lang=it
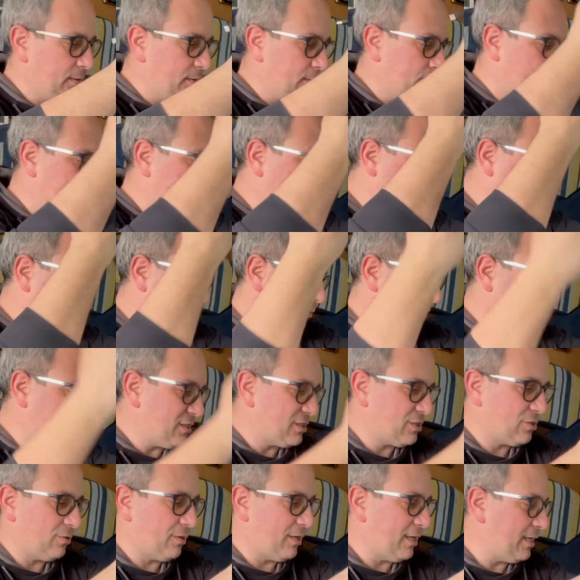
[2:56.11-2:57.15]
quindi
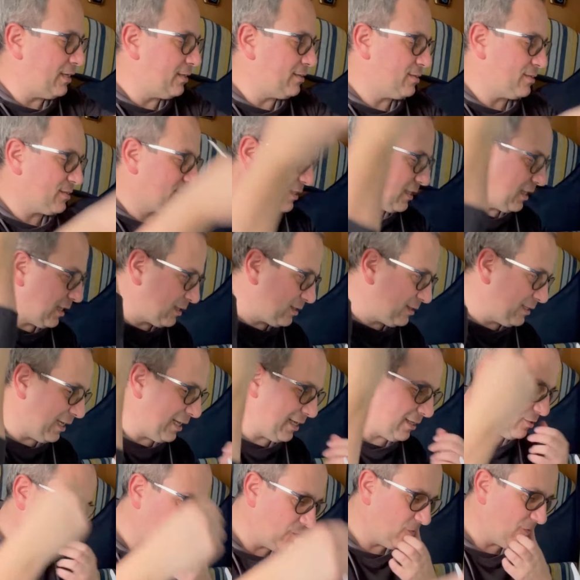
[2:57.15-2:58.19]
questo è
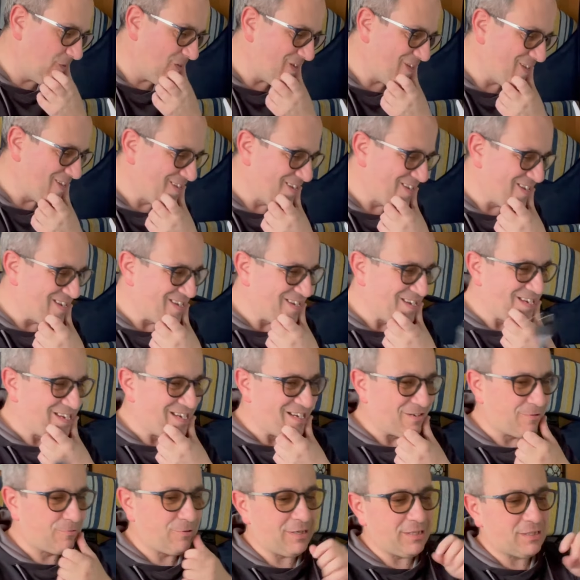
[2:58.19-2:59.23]
scartato
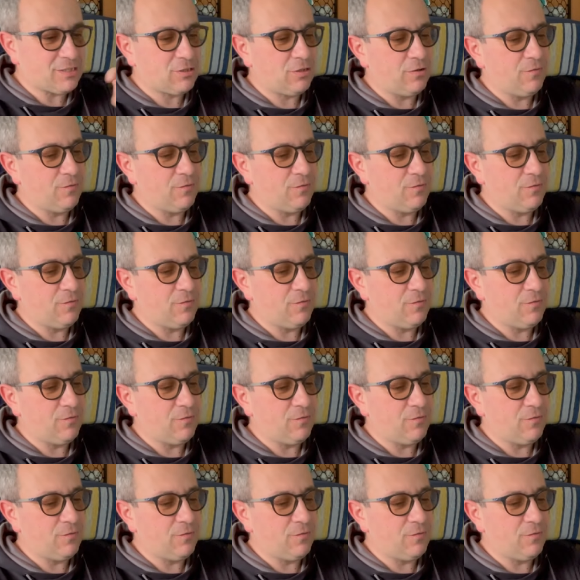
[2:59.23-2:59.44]
questo